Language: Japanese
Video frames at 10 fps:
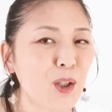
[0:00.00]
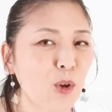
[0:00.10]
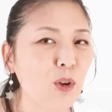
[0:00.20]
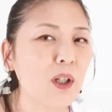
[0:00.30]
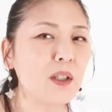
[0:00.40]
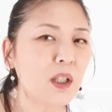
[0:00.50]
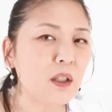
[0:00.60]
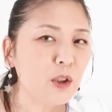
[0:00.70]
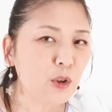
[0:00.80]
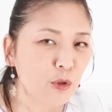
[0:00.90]
これが
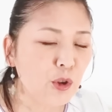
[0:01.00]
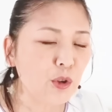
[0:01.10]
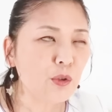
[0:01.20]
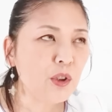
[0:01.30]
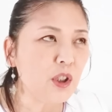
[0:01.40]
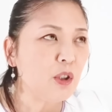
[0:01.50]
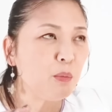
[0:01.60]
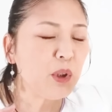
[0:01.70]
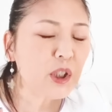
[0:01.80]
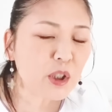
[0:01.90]
ね、宇宙に
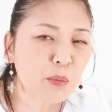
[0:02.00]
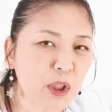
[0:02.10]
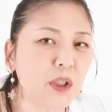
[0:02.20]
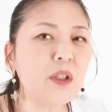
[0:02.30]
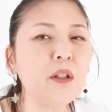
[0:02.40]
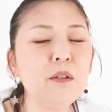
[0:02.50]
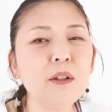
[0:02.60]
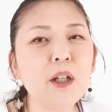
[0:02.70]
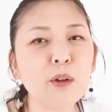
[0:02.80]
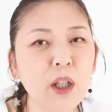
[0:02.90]
満ち満ちてい
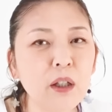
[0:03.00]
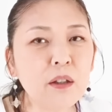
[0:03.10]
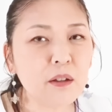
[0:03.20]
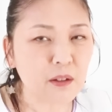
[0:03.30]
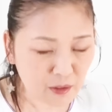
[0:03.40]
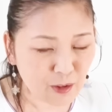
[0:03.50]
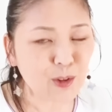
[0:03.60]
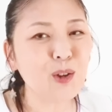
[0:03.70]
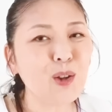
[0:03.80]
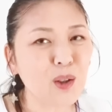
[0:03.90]
るんだよね。
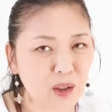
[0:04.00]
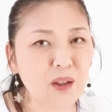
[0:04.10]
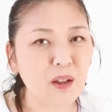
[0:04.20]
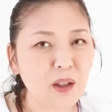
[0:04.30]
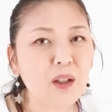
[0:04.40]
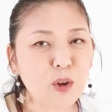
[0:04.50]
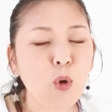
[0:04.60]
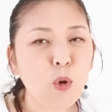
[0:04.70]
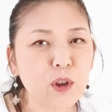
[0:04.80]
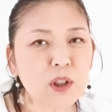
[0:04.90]

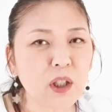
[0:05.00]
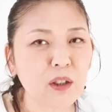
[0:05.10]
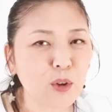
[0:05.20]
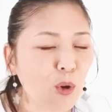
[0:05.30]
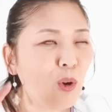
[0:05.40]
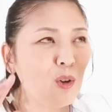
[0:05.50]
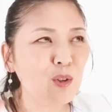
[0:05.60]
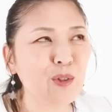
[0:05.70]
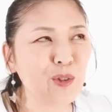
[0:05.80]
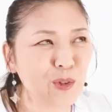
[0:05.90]
高次元の
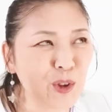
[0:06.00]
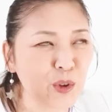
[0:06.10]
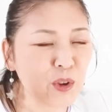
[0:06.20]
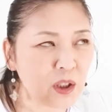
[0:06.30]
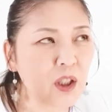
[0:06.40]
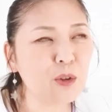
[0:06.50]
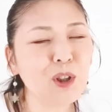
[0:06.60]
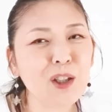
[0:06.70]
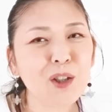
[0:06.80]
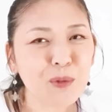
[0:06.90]
宇宙
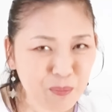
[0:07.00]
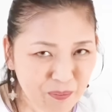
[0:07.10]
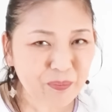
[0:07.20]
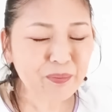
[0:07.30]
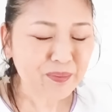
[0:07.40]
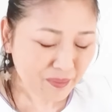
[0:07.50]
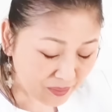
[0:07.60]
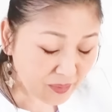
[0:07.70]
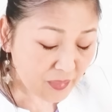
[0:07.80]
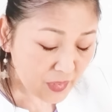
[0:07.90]
エネルギー。
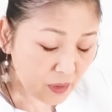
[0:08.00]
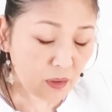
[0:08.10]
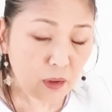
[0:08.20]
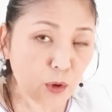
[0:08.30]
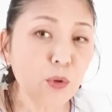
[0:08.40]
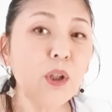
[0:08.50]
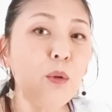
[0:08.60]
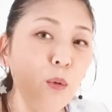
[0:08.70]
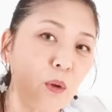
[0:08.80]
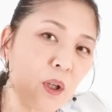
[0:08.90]
それ
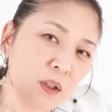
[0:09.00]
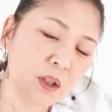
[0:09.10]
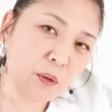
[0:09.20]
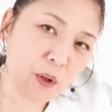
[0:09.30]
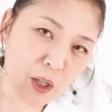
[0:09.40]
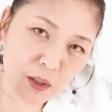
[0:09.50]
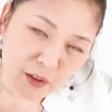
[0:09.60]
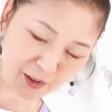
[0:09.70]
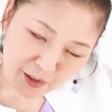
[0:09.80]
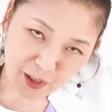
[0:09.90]
をあなた
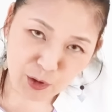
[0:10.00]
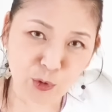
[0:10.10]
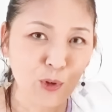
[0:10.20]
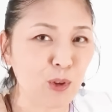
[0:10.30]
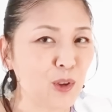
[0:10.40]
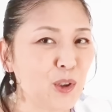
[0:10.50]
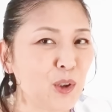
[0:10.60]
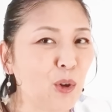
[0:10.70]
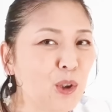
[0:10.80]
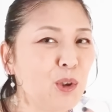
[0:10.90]
は、あの、
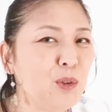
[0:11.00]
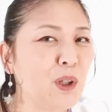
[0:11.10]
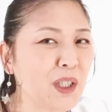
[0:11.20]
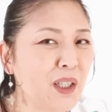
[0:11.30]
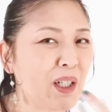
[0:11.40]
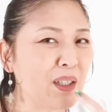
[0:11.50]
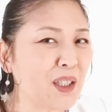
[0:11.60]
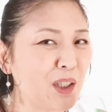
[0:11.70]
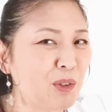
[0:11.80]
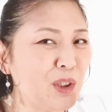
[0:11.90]
呼吸はね、
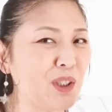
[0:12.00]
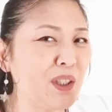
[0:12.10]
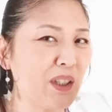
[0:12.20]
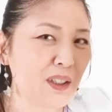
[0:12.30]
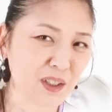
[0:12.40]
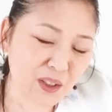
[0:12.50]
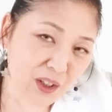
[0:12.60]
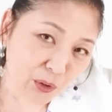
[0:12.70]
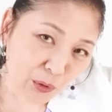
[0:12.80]
鼻か口からですけ